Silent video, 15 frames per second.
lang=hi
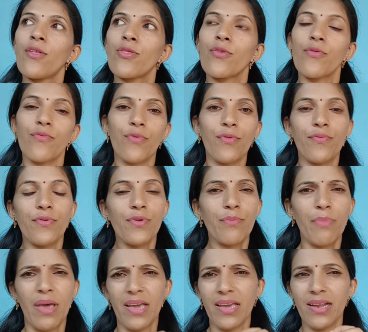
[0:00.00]
तो वो फूल
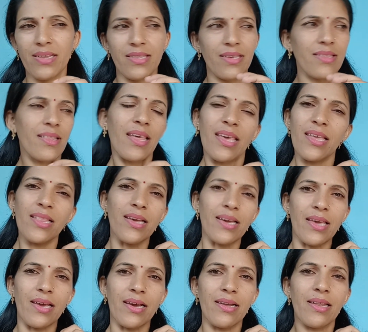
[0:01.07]
मैं कहती नहीं
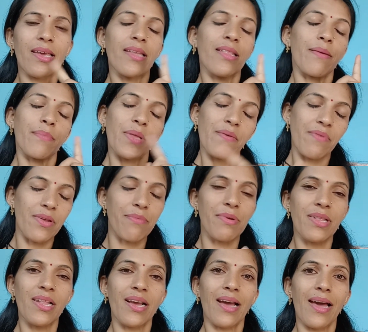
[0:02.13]
लगेगा लेकिन हमने फिर भी
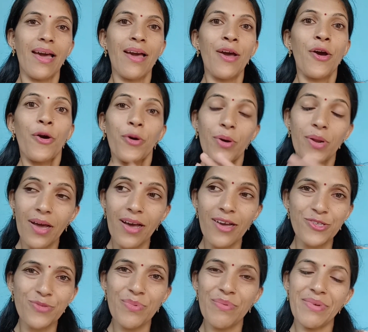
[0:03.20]
लगाया और आज
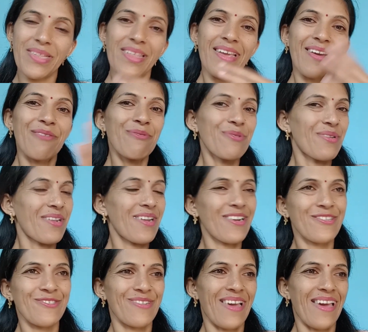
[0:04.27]
सुबह मैंने देखा वो लग
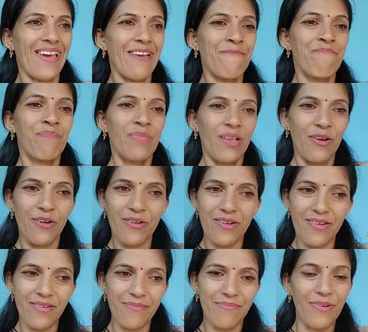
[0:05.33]
चुका है और
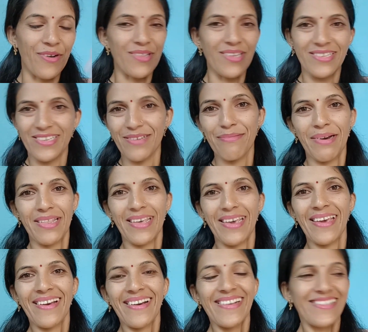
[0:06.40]
बहुत अच्छी बात है
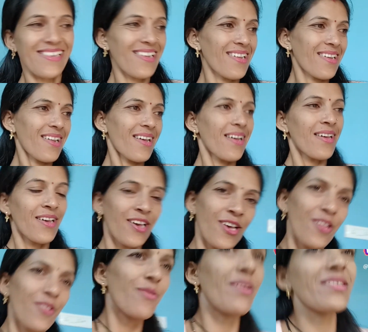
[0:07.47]
अच्छा लग रहा है
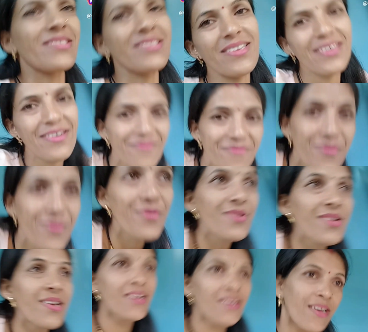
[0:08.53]
तो ऐसे ही हम फूल
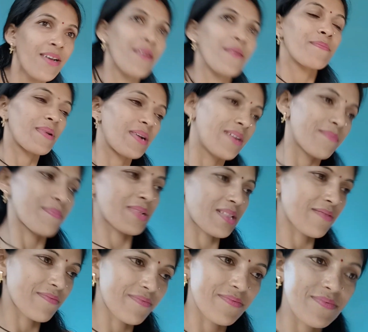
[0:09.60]
प्लांट
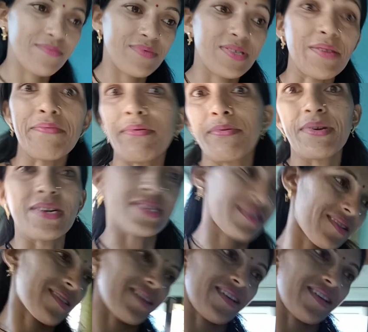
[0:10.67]
मतलब शिफ्ट भी कर सकते